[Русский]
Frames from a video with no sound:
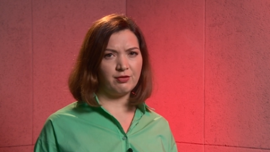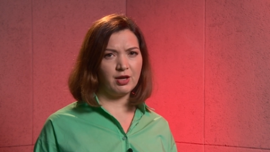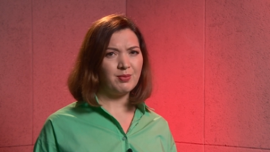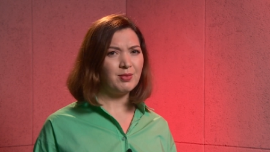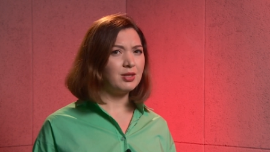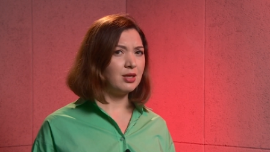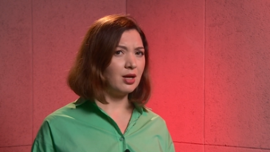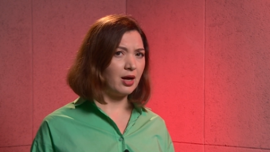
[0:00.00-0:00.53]

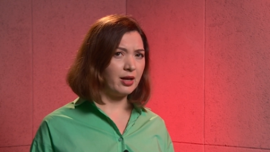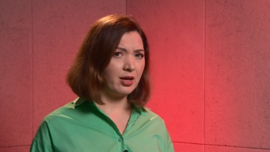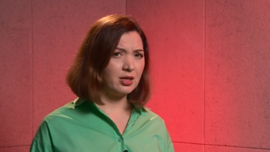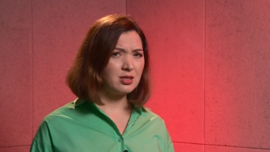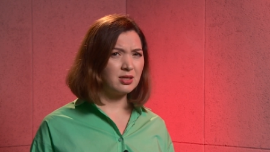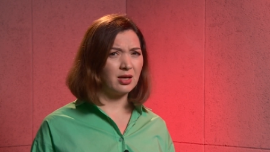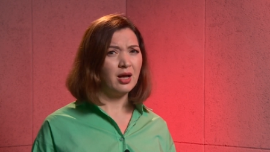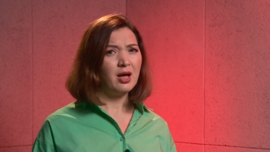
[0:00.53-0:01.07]
время до
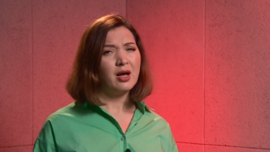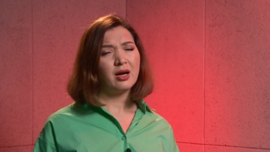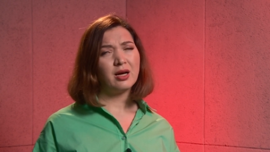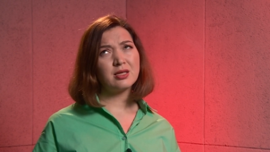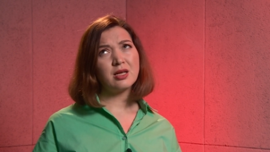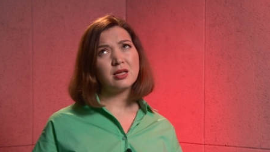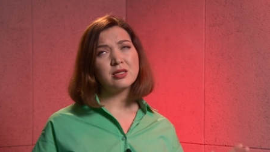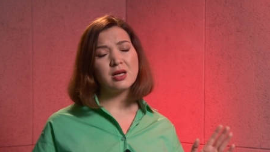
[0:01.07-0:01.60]
ареста
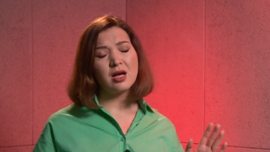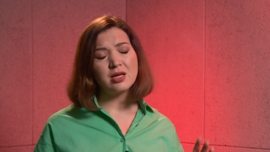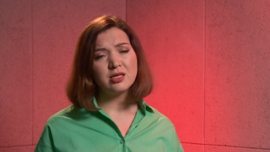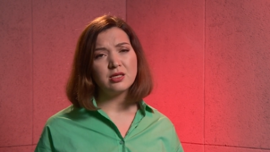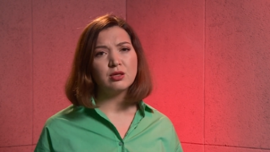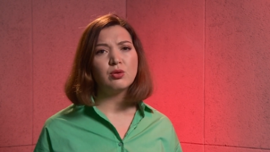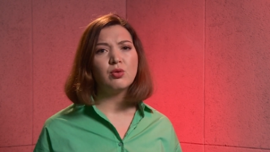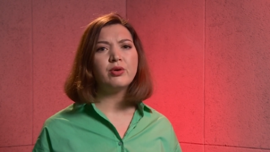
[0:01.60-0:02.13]
казался
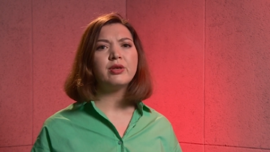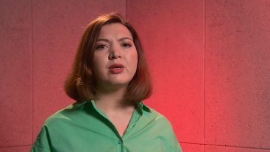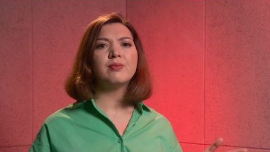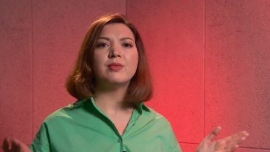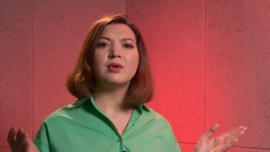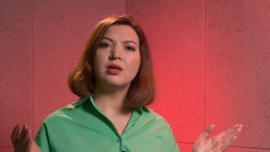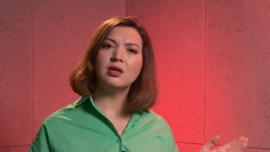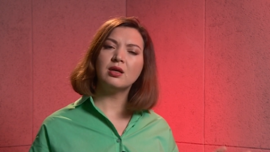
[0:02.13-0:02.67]
одиноким
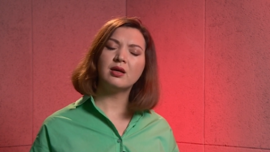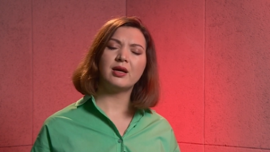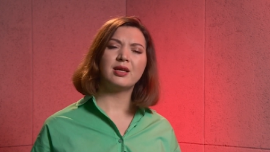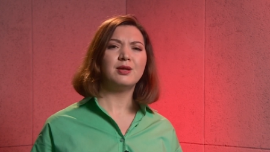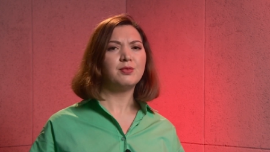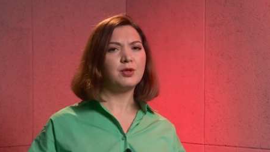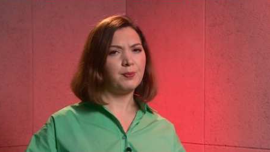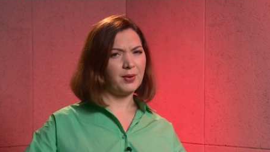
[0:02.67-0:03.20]
и каким-то